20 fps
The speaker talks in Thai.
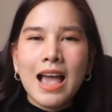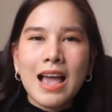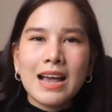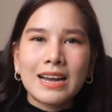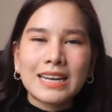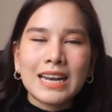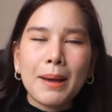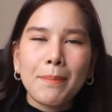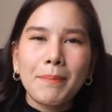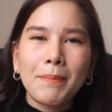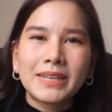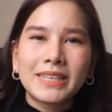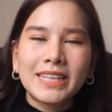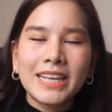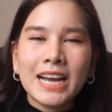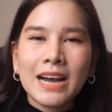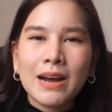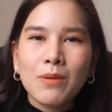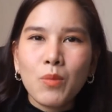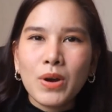กลับมา
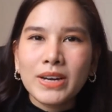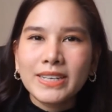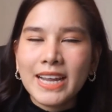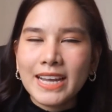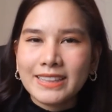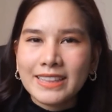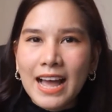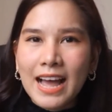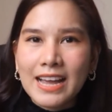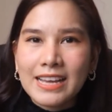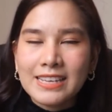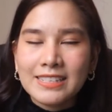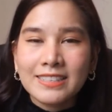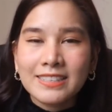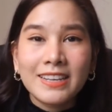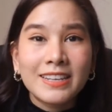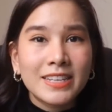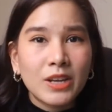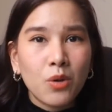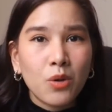ที่คำว่า data is
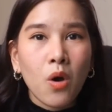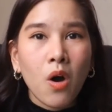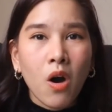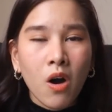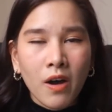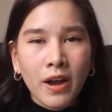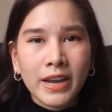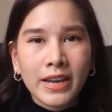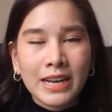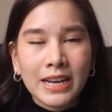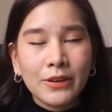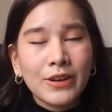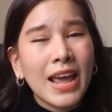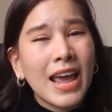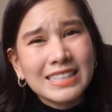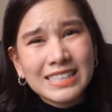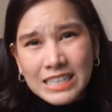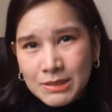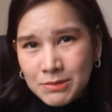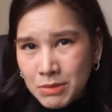the new oil แล้ว
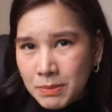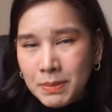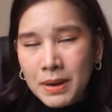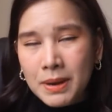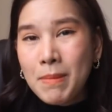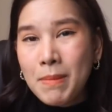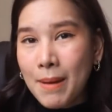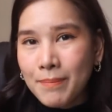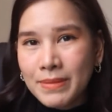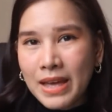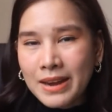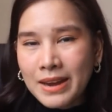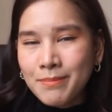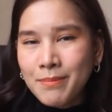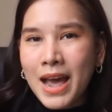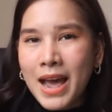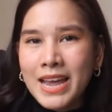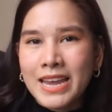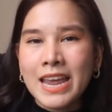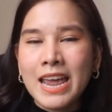แท้จริงมันเป็นแบบนั้น
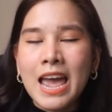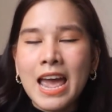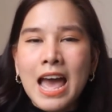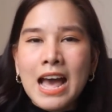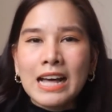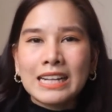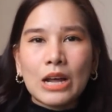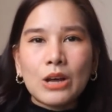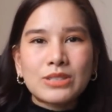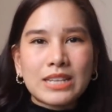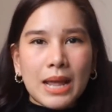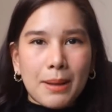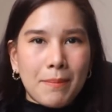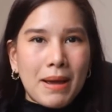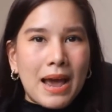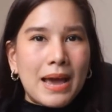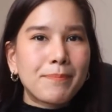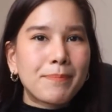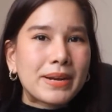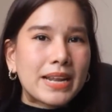ไหม เราสา
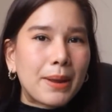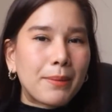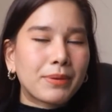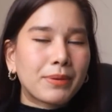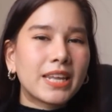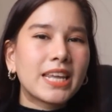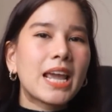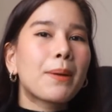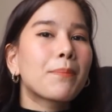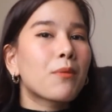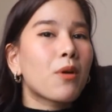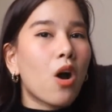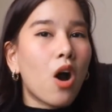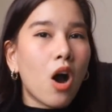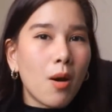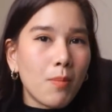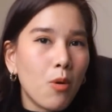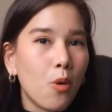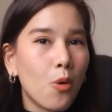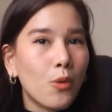มารถเปรียบเทียบข้
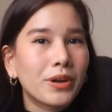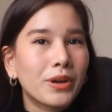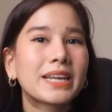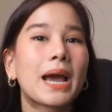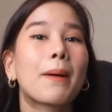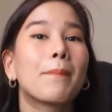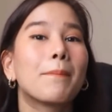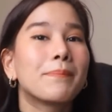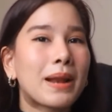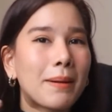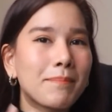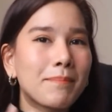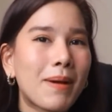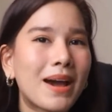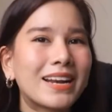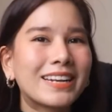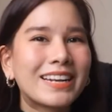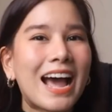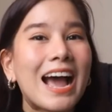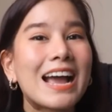อมูลกับน้ำ
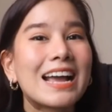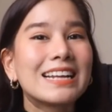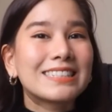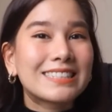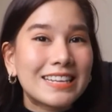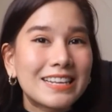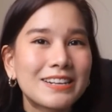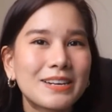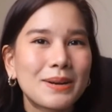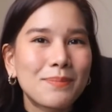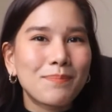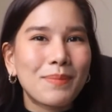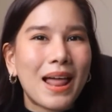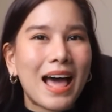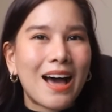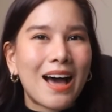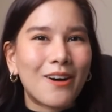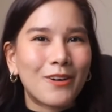มันได้จริงหรือเปล่า